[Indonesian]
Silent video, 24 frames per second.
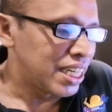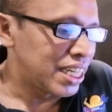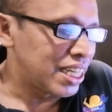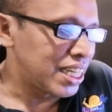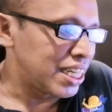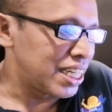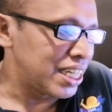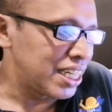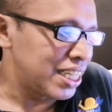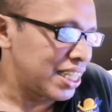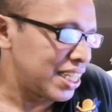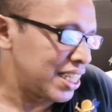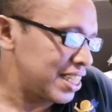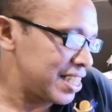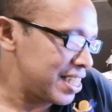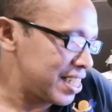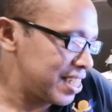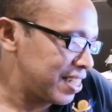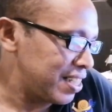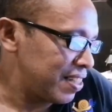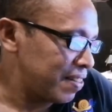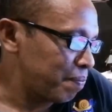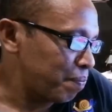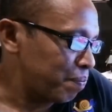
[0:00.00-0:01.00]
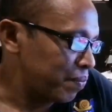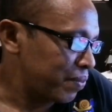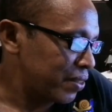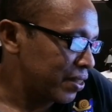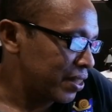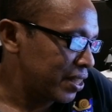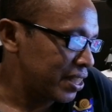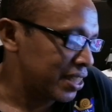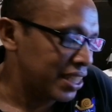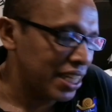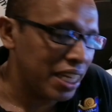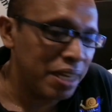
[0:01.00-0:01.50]
Eh,
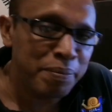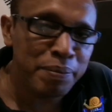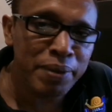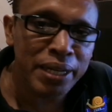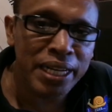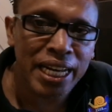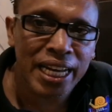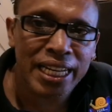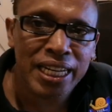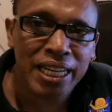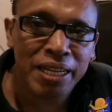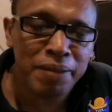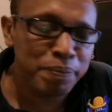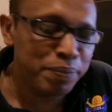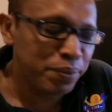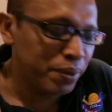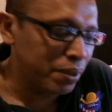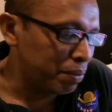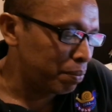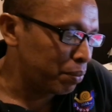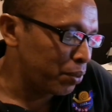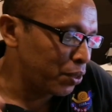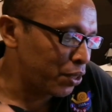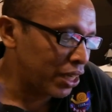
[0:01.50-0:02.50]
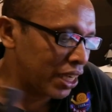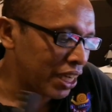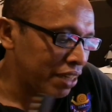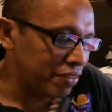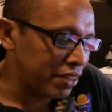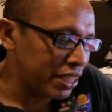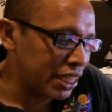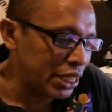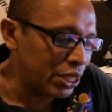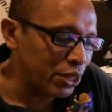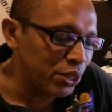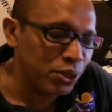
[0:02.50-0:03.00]
saya berharap semoga
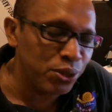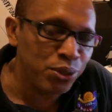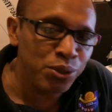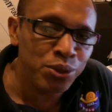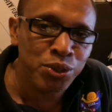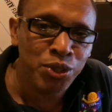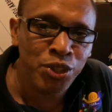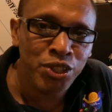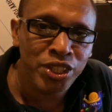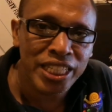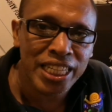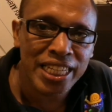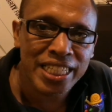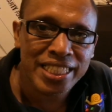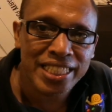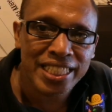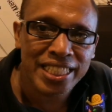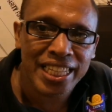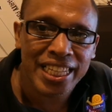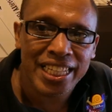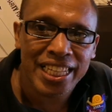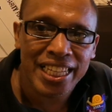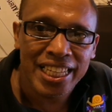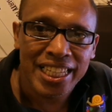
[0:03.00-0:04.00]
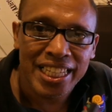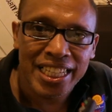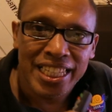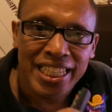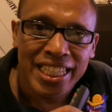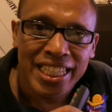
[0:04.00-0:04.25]
video tutorial saya